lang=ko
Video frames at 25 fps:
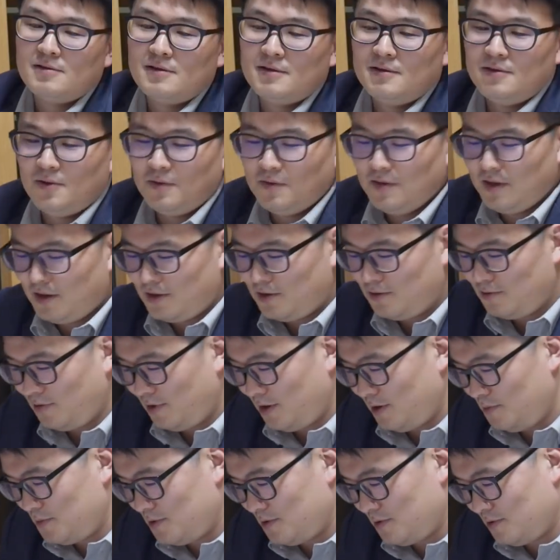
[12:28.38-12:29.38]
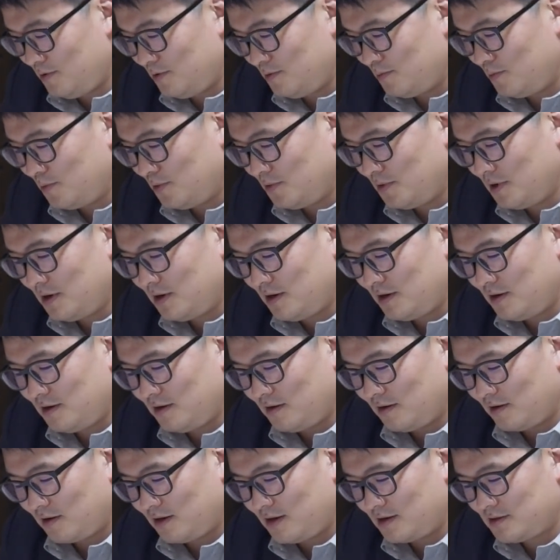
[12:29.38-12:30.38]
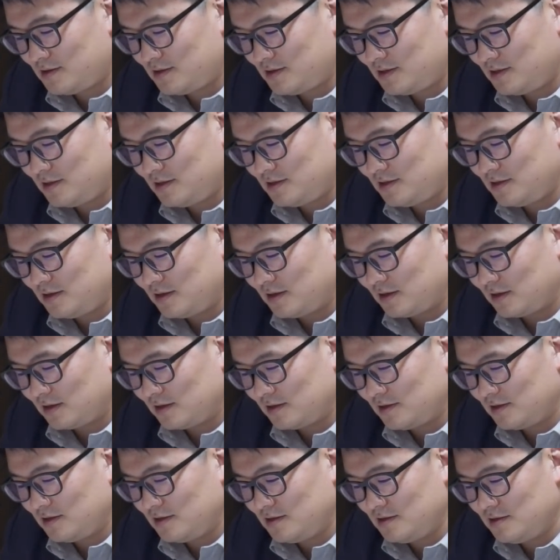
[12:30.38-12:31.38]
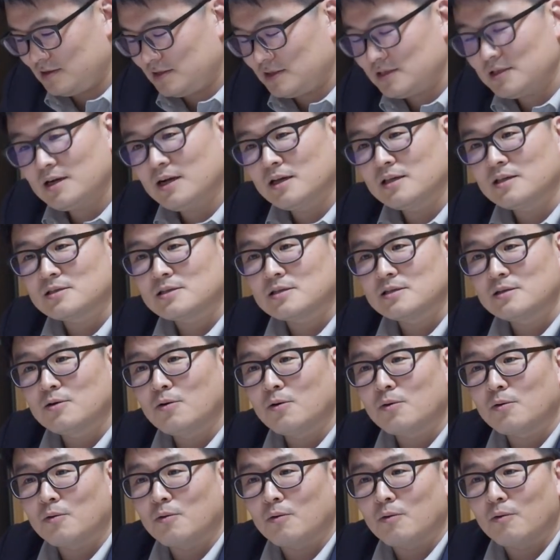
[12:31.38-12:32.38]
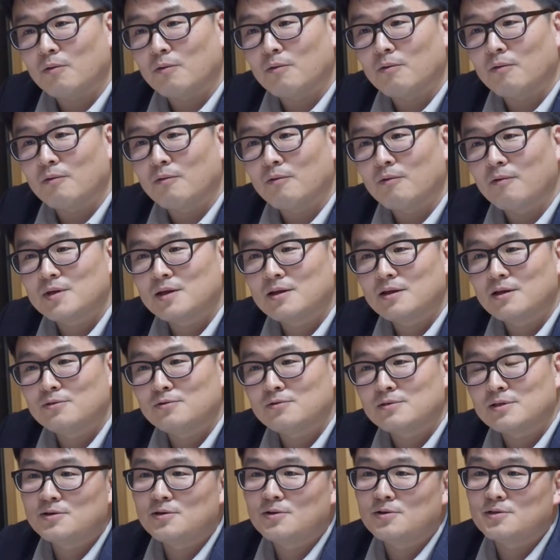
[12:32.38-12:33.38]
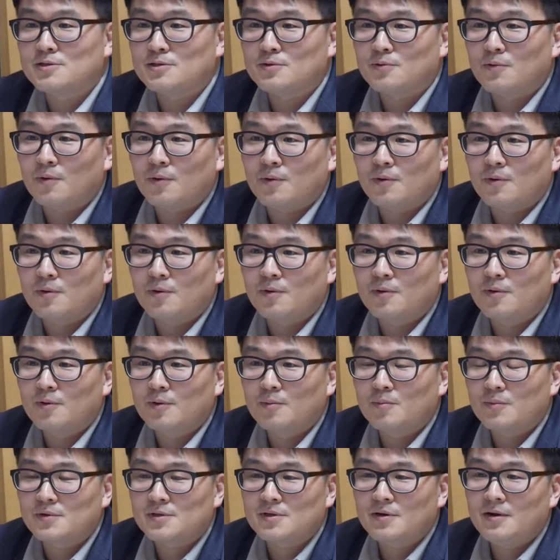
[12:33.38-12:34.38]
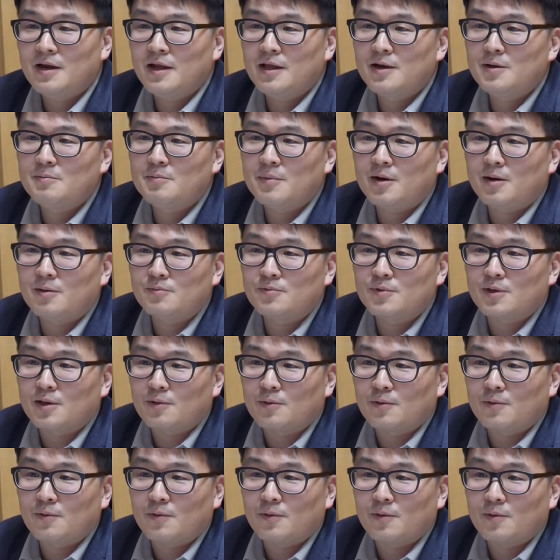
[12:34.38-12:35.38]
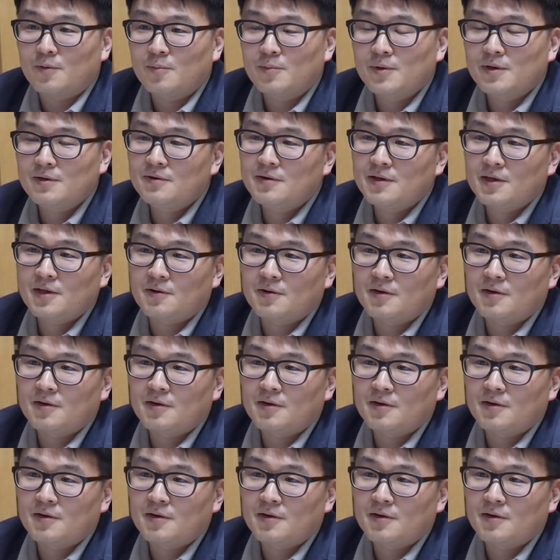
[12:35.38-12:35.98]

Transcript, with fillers: 일단 연애라고 하면 뭔가 같이 있는 시간이 즐겁고 미래도 그려지고 뭐 설레는 마음도 있고 뭐 이런 게